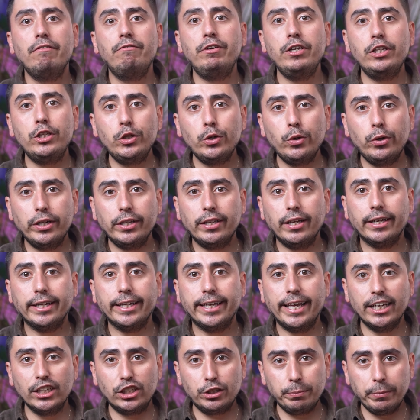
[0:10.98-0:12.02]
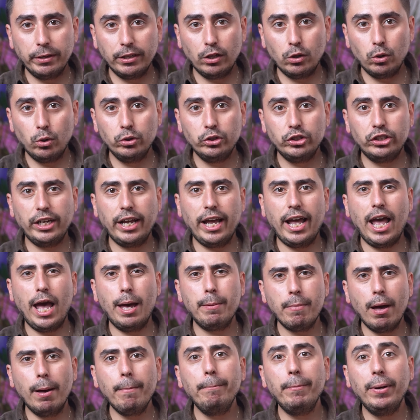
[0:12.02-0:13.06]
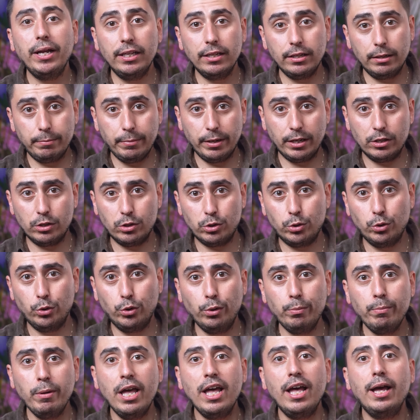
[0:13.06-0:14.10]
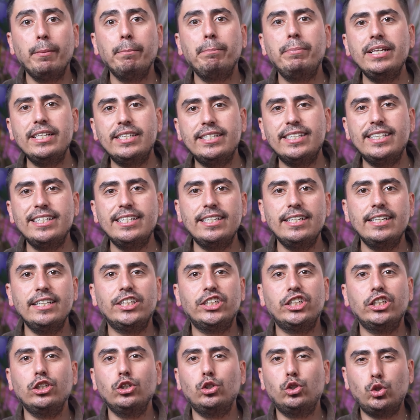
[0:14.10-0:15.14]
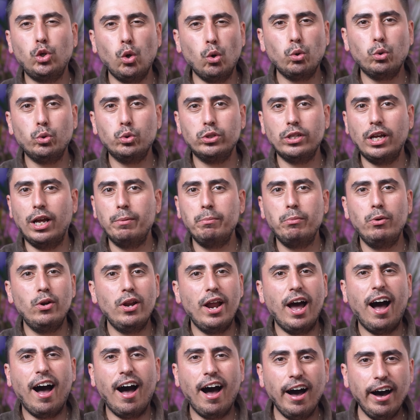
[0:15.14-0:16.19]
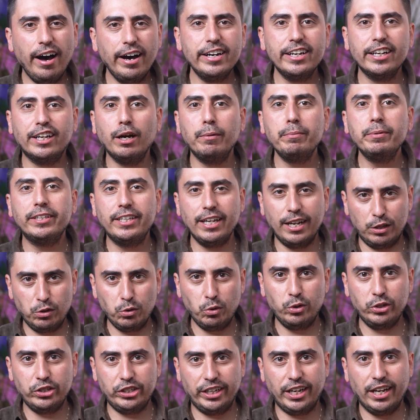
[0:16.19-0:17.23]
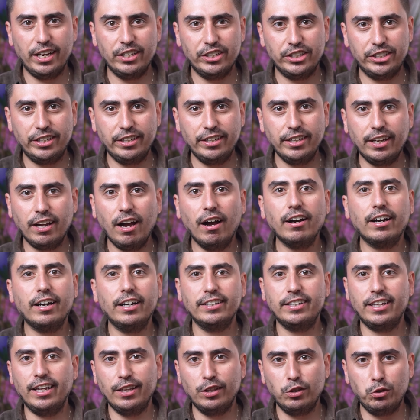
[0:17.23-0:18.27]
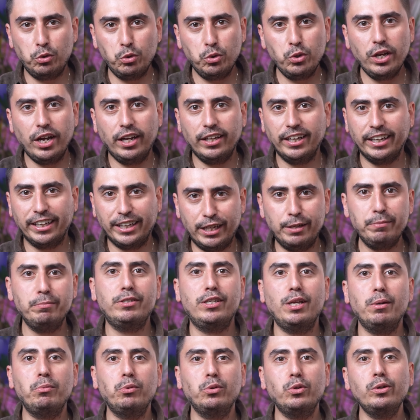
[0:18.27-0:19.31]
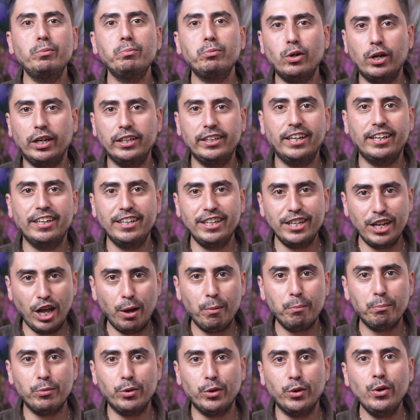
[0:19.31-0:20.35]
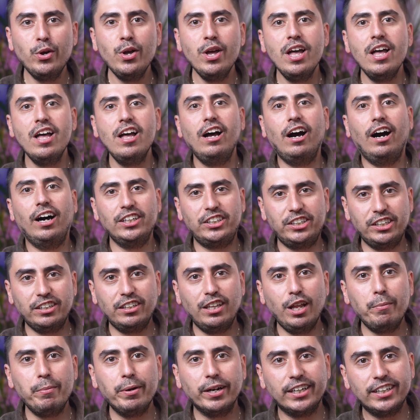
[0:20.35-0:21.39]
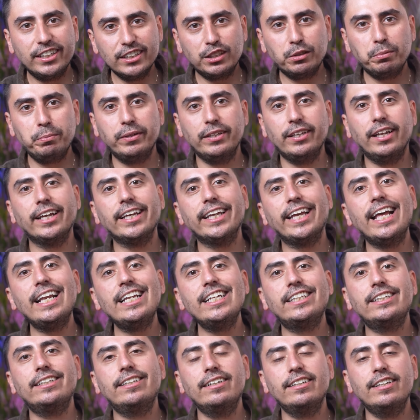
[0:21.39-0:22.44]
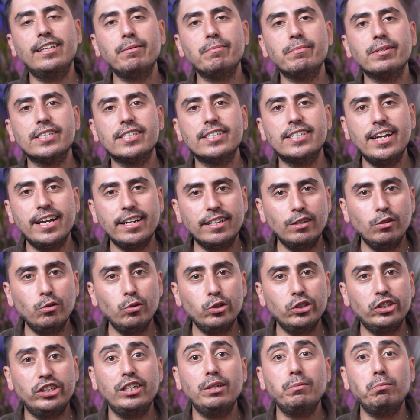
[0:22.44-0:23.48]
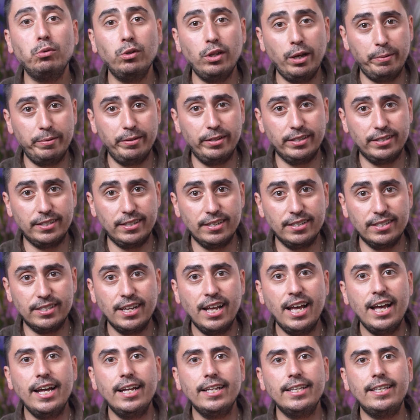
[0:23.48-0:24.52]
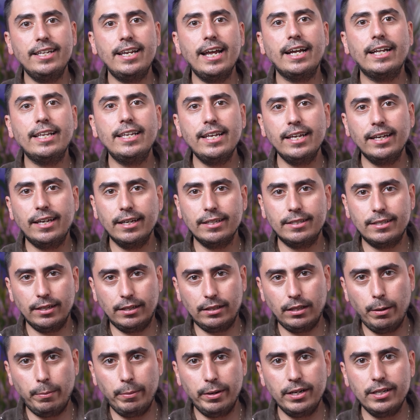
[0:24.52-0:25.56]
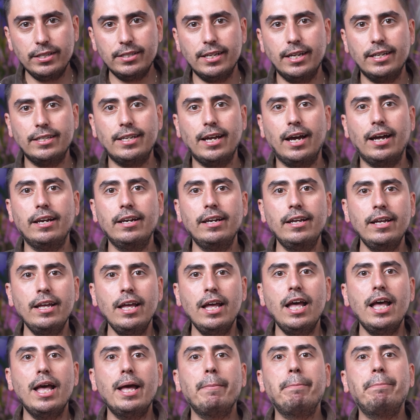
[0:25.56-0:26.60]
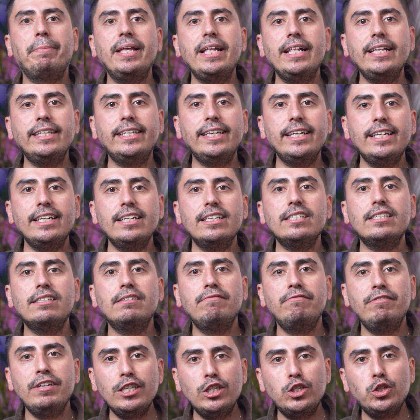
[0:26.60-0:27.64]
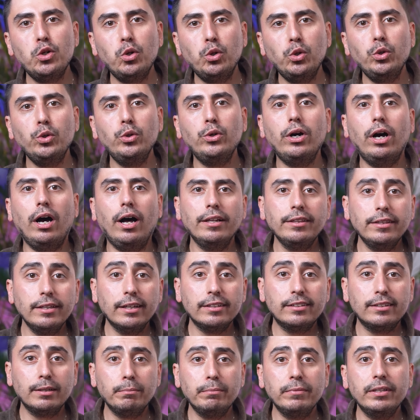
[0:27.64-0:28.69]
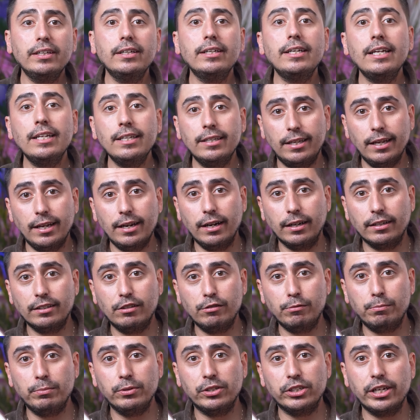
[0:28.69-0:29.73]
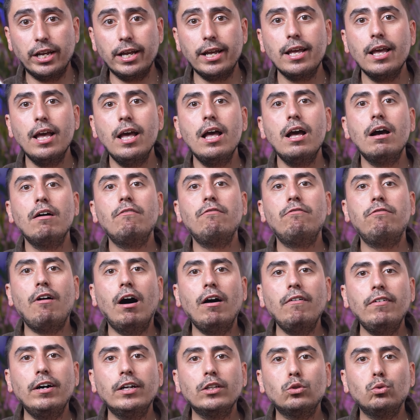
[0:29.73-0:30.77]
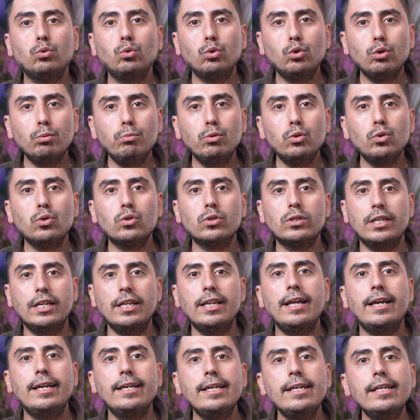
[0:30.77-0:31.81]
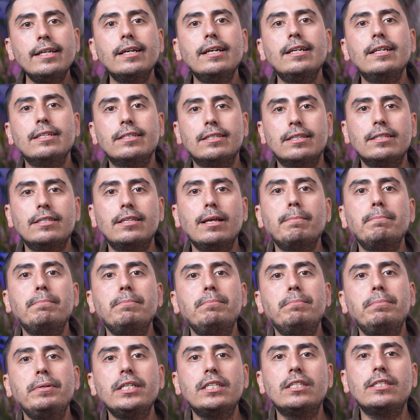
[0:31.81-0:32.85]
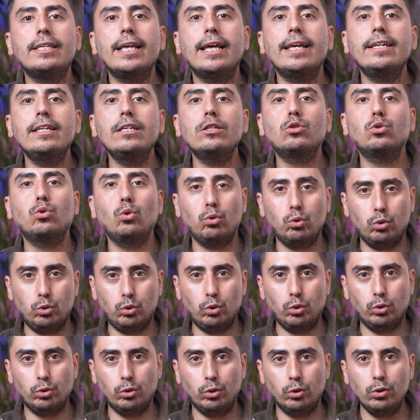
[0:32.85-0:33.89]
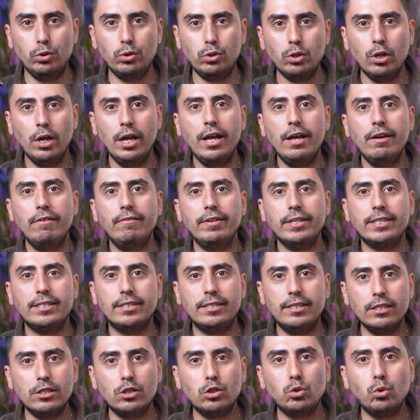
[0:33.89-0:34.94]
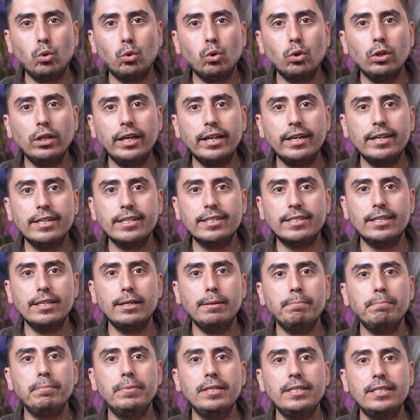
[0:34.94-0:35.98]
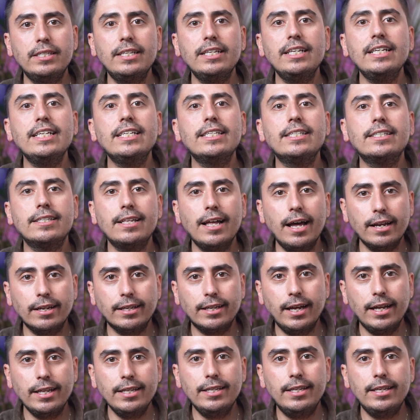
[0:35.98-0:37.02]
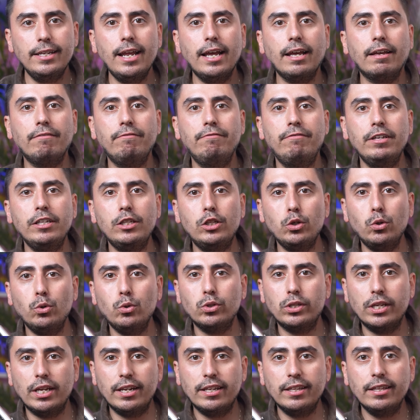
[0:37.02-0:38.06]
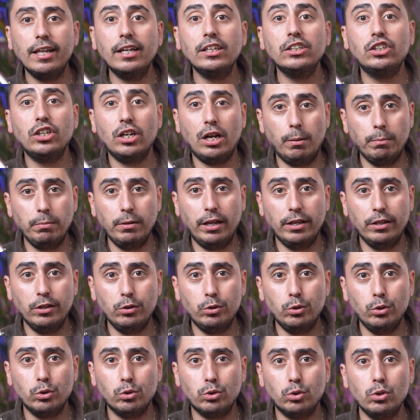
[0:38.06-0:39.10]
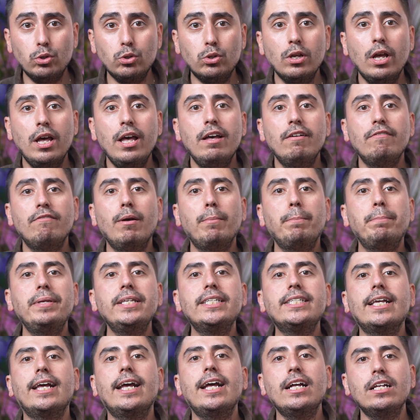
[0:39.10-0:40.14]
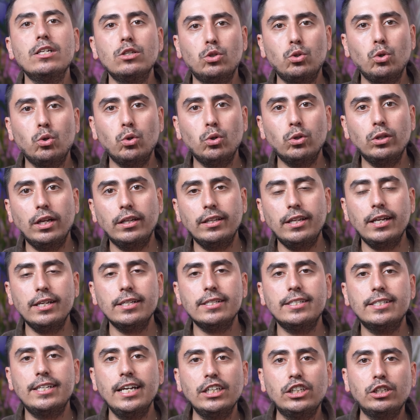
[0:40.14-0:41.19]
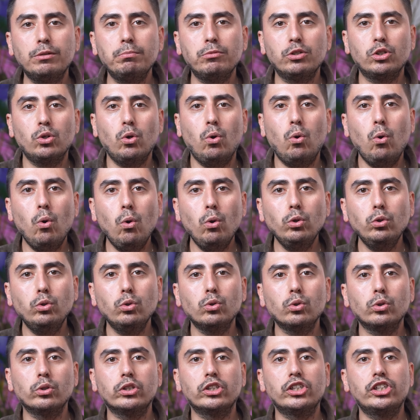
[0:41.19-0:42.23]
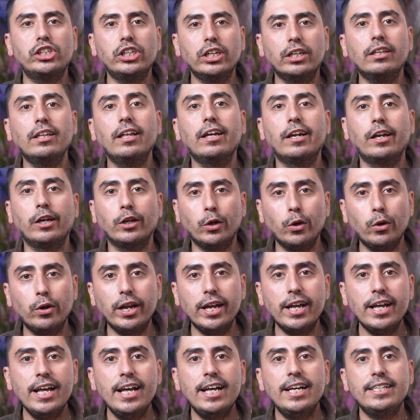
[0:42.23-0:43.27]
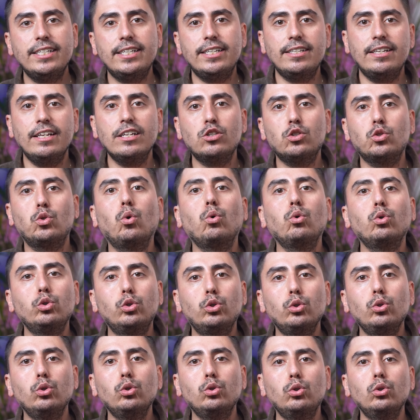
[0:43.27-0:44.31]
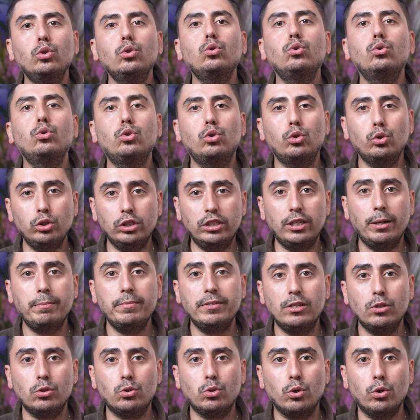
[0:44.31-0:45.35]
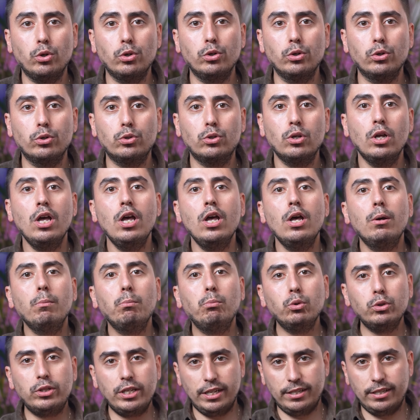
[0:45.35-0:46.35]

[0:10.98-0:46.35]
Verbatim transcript: Videoya da geçmeden önce hemen belirtmek istiyorum. Biz sizin için çok güzel böyle harika bir teknoloji geliştirdik. Hakikaten dünyada kimse bunu bu kadarını yapmıyor. Açıklama kısmında geliştirdiğimiz teknolojiyi bulabilirsiniz. Direkt linke tıklamanız yeterli bildiğiniz videolu, anlatımlı, interaktif bir şey. Vava durumunuz ile ilgili size bir seri soru soruyoruz ve siz sorularınızı bizi izlerken direkt video üzerinden cevaplandırıyorsunuz ve biz en sonunda da seçmiş olduğunuz şıklara göre size sonucunuzu, düşüncemizi söylüyoruz. Bu